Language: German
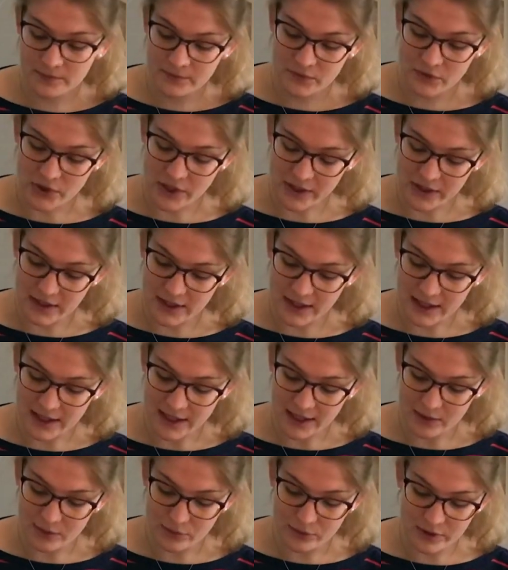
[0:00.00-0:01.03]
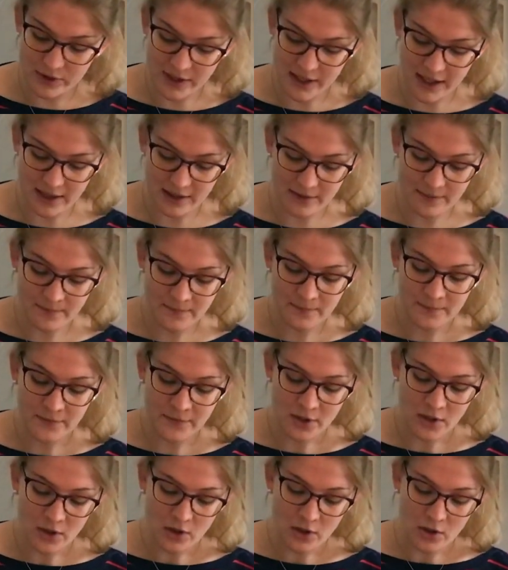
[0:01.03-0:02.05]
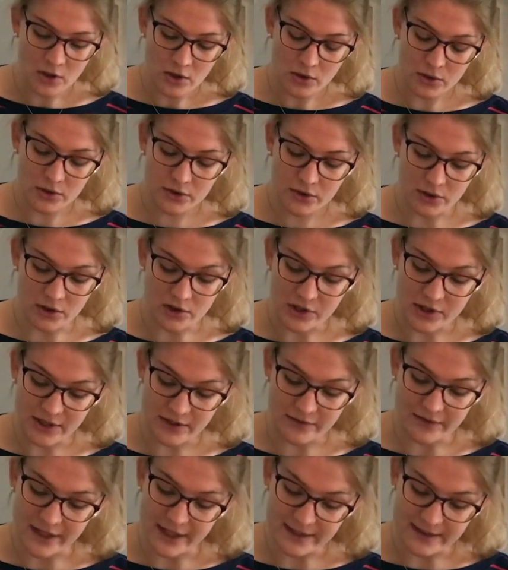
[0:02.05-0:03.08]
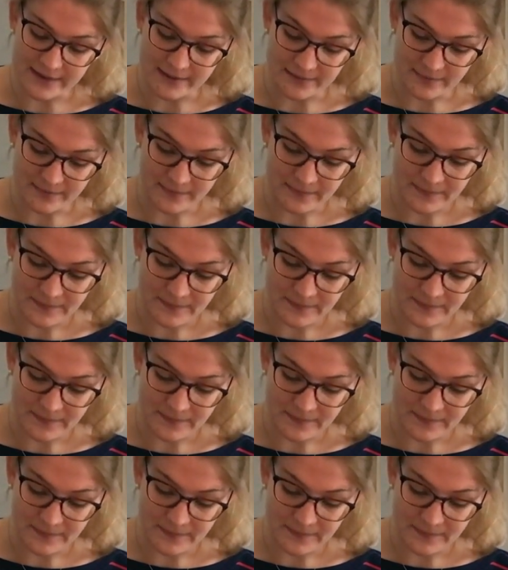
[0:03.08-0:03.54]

sagte die kleine rote Henne und drosch den Weizen.